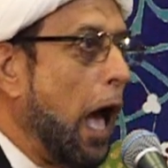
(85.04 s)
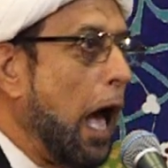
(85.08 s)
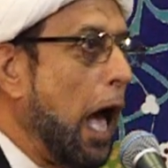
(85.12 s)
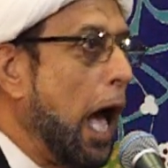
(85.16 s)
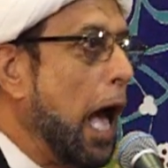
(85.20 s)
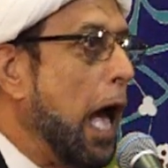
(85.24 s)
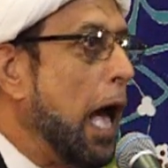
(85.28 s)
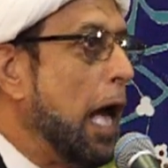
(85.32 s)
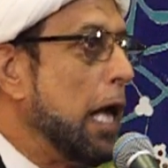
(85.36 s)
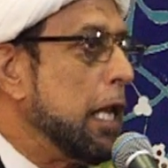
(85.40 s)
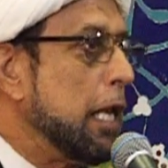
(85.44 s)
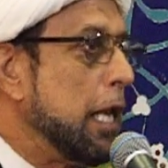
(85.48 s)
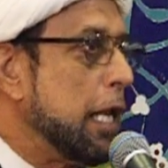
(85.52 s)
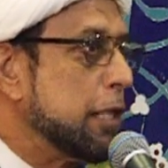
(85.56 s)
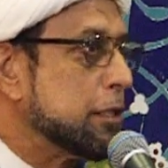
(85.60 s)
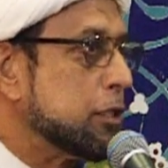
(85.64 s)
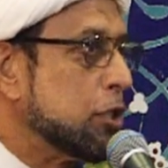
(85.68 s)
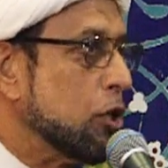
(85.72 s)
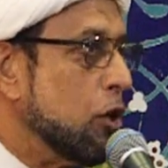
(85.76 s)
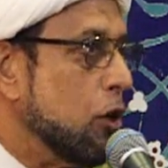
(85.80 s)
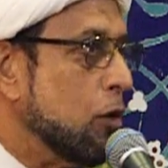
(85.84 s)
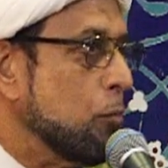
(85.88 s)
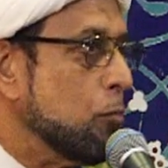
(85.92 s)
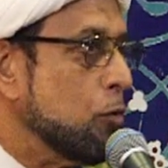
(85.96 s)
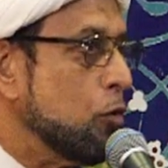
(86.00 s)
آلت
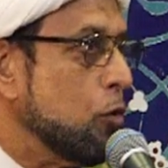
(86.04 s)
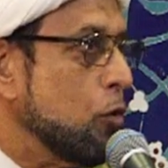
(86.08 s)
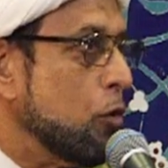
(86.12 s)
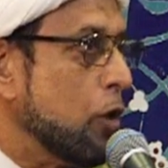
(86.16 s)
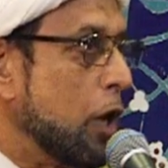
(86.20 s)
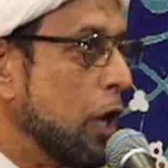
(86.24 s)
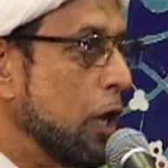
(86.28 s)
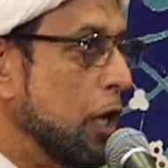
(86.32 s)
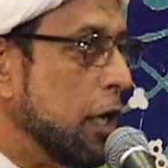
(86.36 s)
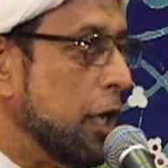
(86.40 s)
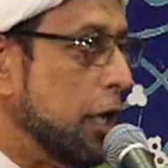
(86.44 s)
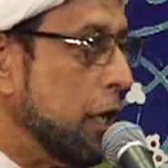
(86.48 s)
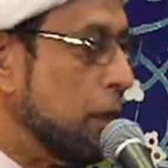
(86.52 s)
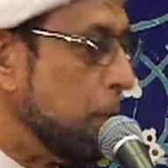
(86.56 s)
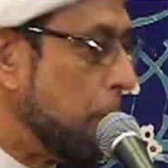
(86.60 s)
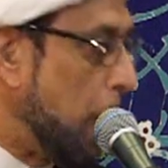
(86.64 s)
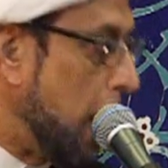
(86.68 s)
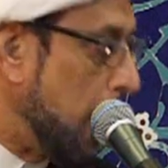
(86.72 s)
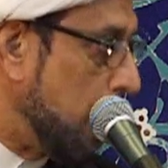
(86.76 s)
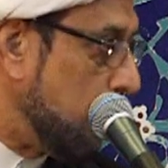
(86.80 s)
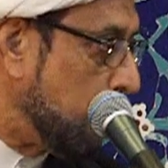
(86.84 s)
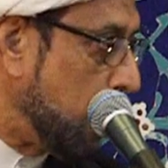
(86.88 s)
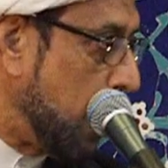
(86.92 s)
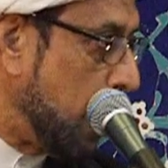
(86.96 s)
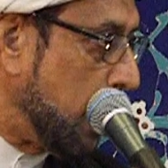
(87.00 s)
أمور
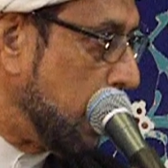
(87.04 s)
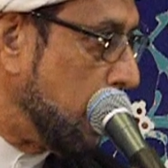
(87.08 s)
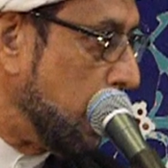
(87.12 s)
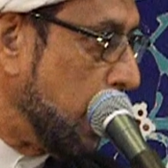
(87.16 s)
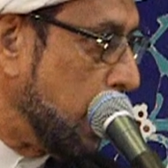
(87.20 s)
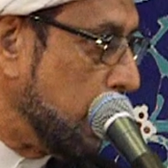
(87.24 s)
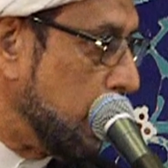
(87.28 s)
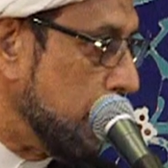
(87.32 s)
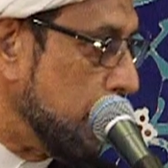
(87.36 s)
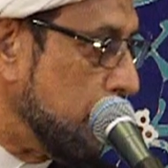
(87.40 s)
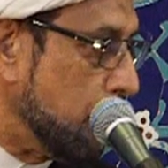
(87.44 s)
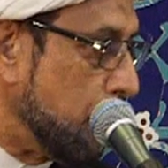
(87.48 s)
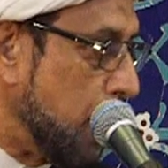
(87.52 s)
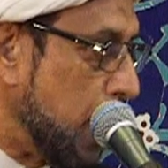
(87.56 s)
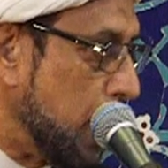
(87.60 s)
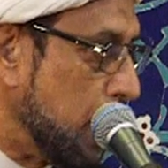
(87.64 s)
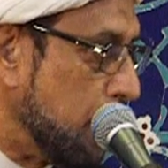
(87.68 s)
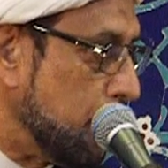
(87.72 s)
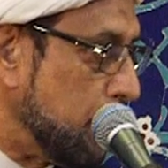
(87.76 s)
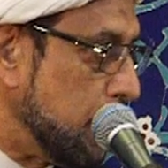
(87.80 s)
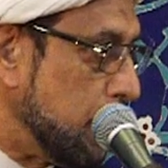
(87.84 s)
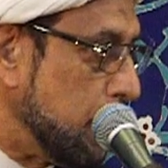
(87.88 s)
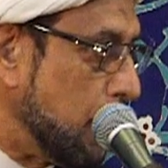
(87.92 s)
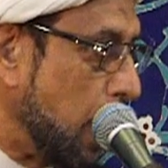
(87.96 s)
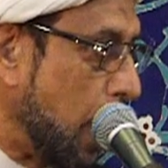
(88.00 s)
الإمامة إلى
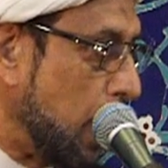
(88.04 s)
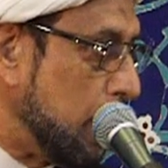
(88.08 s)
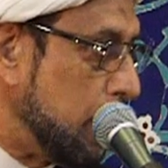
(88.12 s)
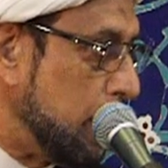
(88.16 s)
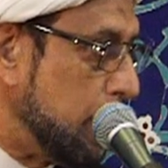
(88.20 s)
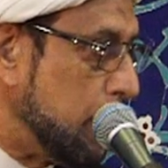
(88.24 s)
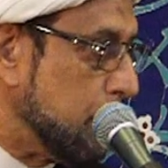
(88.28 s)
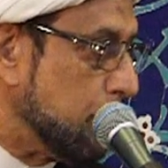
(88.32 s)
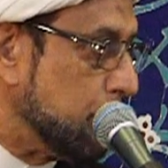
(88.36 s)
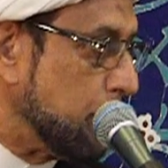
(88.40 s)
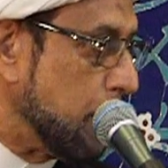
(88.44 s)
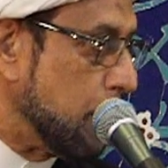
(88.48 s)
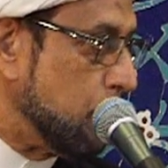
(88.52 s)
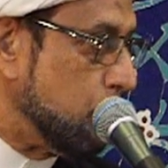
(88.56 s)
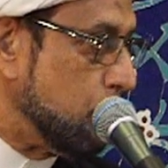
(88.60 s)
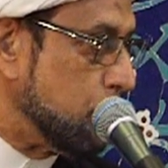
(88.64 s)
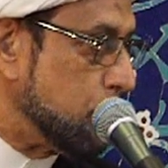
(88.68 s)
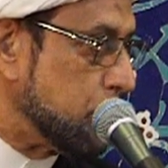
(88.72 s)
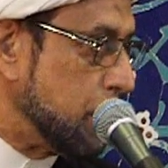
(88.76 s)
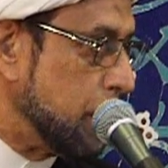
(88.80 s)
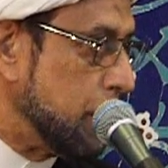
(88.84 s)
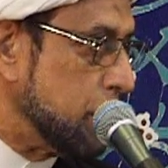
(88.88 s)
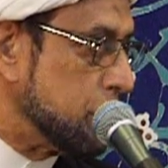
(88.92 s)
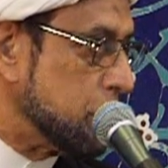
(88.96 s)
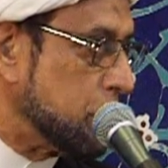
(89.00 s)
الإمام علي بن
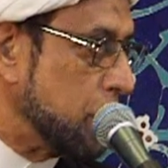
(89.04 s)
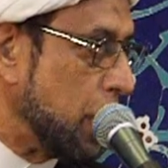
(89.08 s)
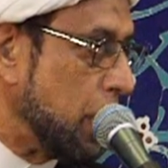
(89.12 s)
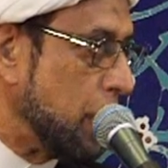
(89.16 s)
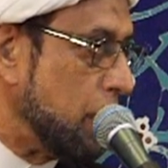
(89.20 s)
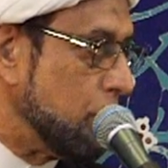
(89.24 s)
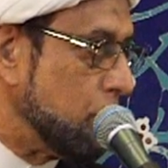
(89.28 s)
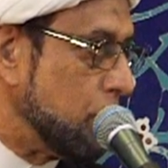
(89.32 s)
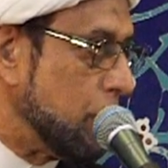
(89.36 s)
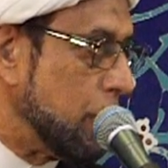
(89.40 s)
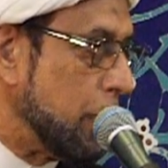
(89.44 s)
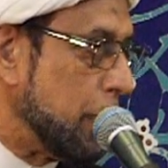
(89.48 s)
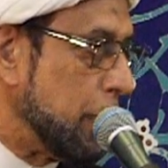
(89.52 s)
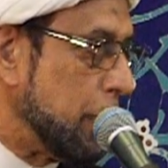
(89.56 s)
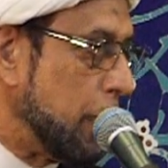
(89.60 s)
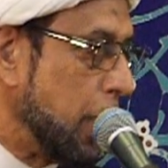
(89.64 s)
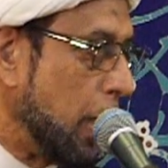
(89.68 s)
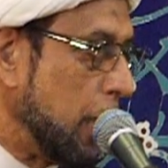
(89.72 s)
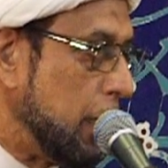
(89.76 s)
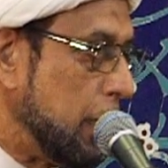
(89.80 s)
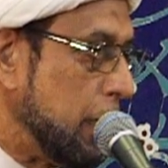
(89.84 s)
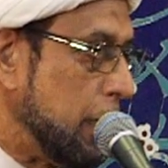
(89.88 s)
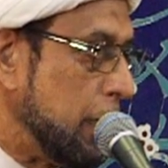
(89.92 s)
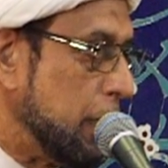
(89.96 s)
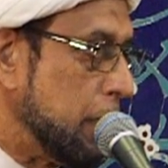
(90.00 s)
الحسين سلام الله
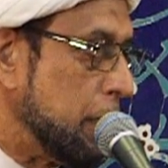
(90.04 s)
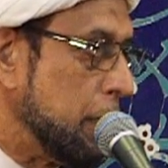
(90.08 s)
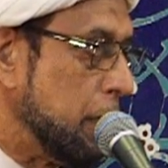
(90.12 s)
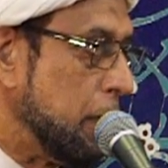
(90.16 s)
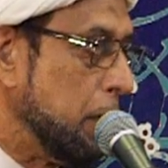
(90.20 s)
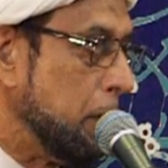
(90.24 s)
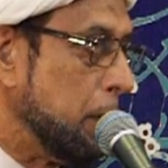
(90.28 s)
عليه